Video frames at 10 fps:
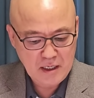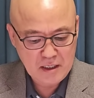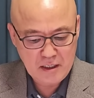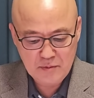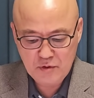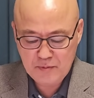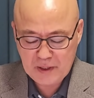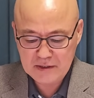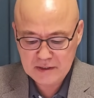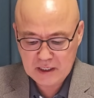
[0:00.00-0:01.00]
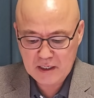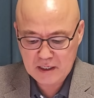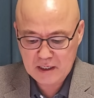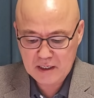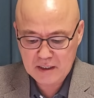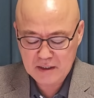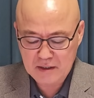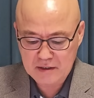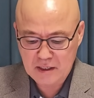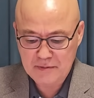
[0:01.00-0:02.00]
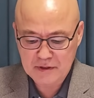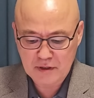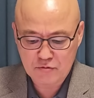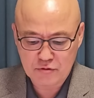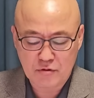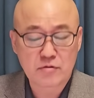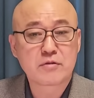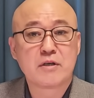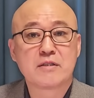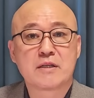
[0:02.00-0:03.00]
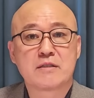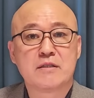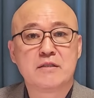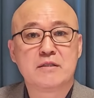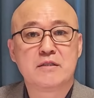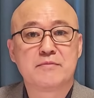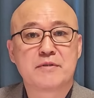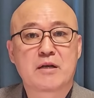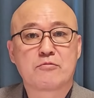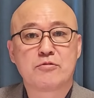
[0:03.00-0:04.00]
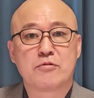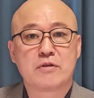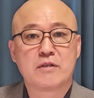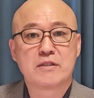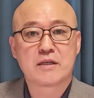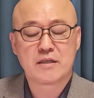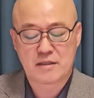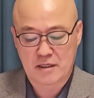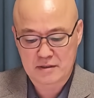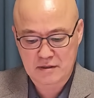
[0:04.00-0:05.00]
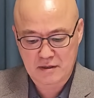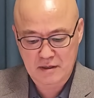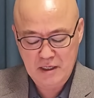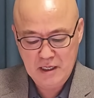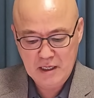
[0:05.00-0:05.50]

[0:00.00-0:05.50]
일부 판사가 이 이재명의 구속영장 실질심사 구속영장에 대해서